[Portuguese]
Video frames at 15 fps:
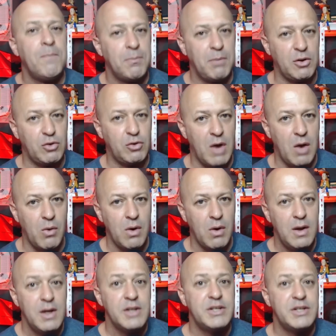Pessoal,
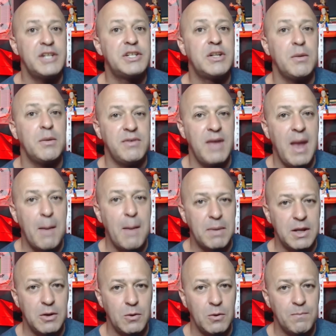já estamos em
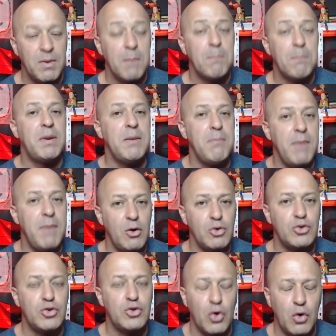abril, primeiro
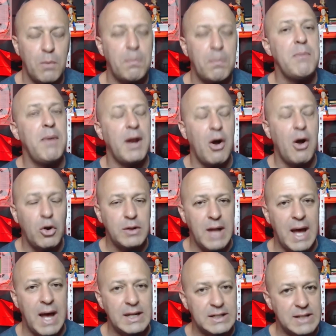jogo, primeira
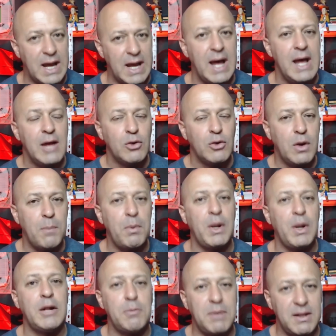rodada já do
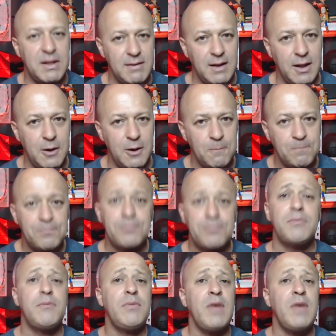Campeonato Brasileiro
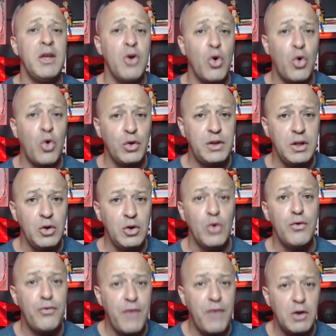e eu continuo
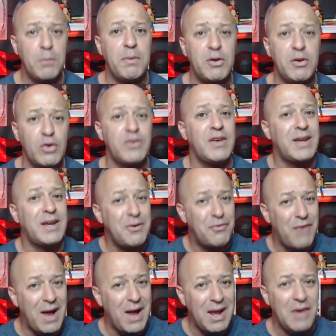vendo pessoas aqui
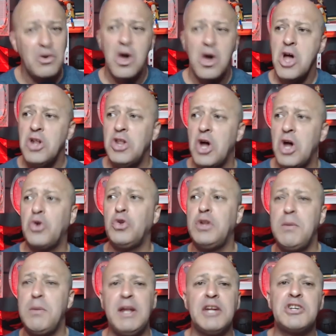falando, não que o
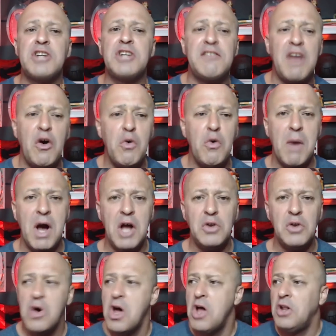time ainda está se
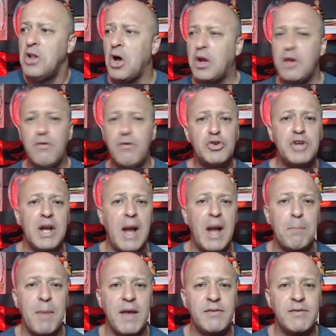arrumando, não que vão chegar
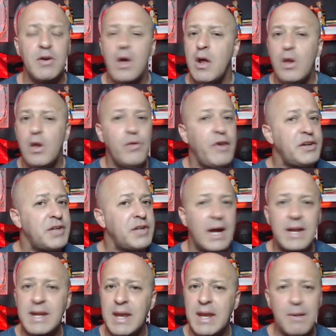peças. Não vai chegar
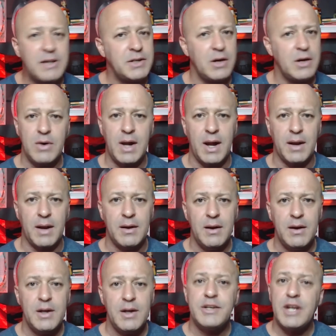ninguém mais não, cara.
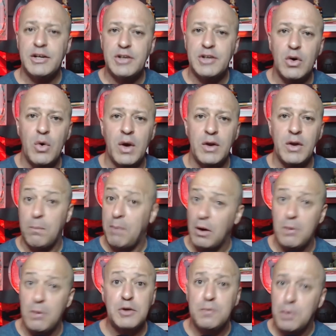Já chegou aí, ó, pelo
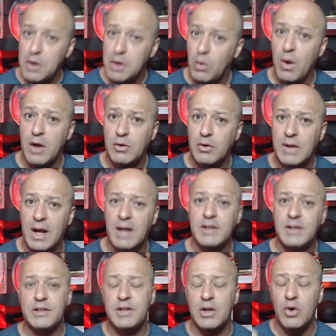menos por enquanto, tá?
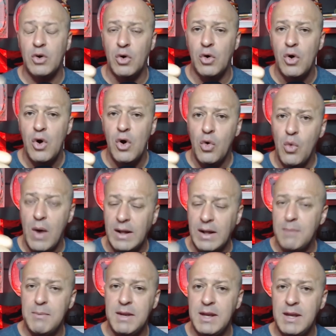Já chegou o
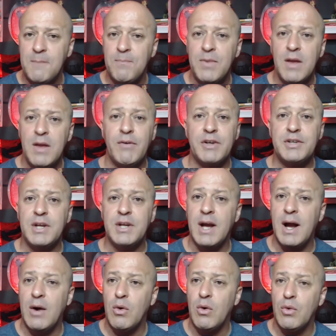Ademir, vai
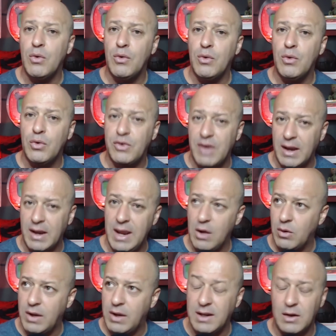chegar o, o, o
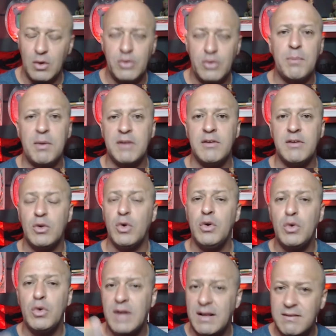zagueiro que ainda não se apresentou e
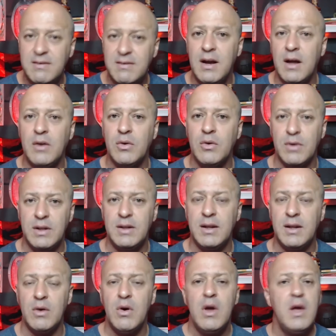o Tassiano,
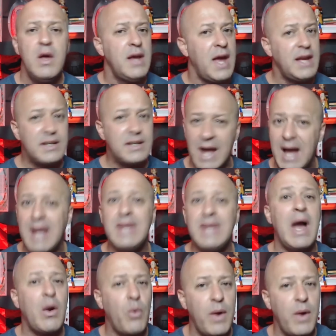entendeu? É já e
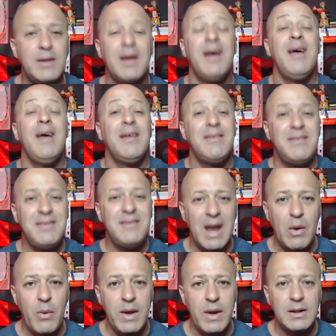aguenta. Se
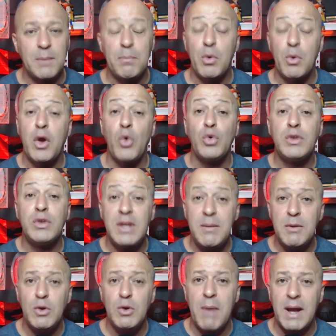aguenta, porque o
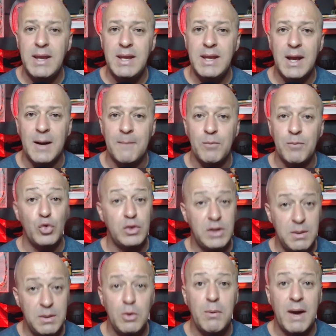time do Bahia, o
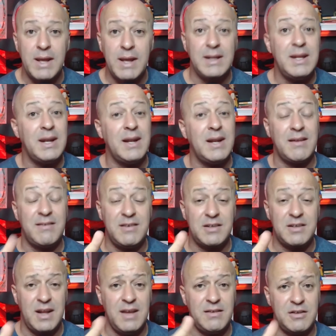time do Bahia tirando esses,
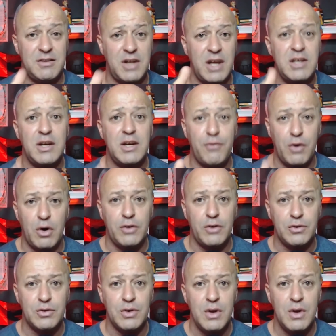esses três
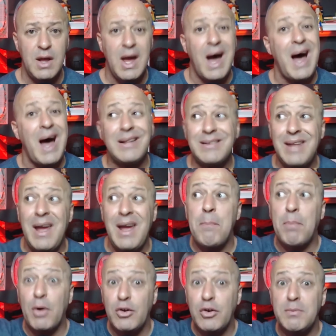reforços, até a
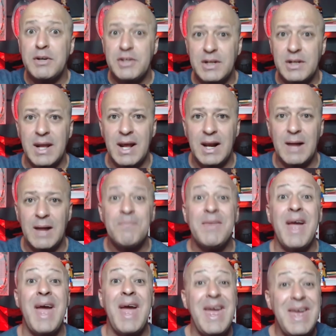próxima janela,
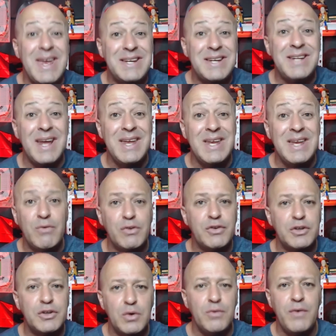é este aí que
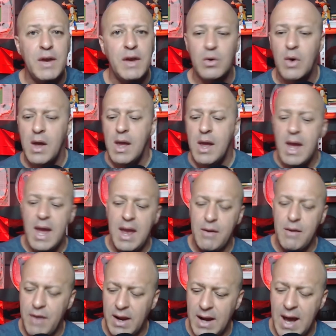vocês estão vendo.
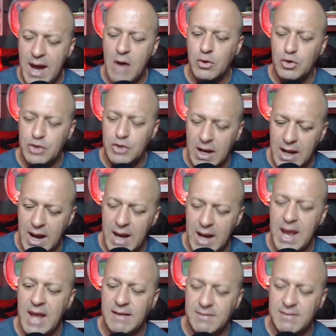Everaldo,
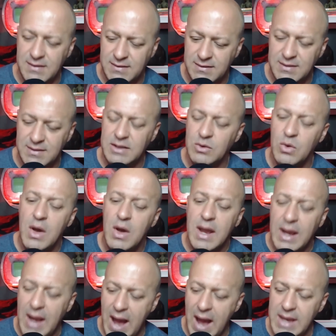Jacaré, Cicinho,
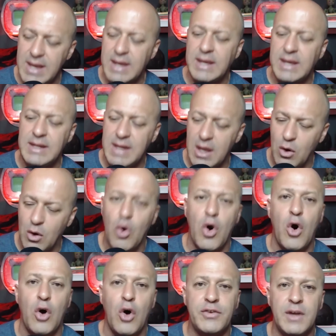Kaique, Diego
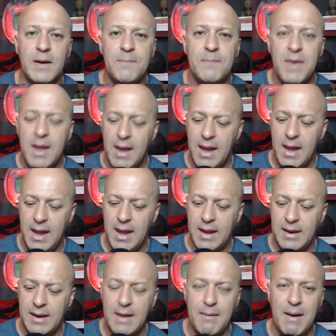Rosa, é,
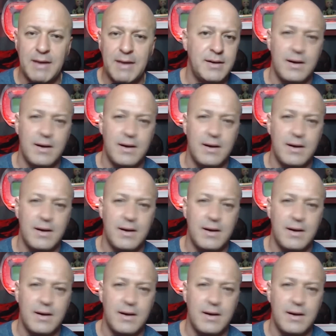quem mais?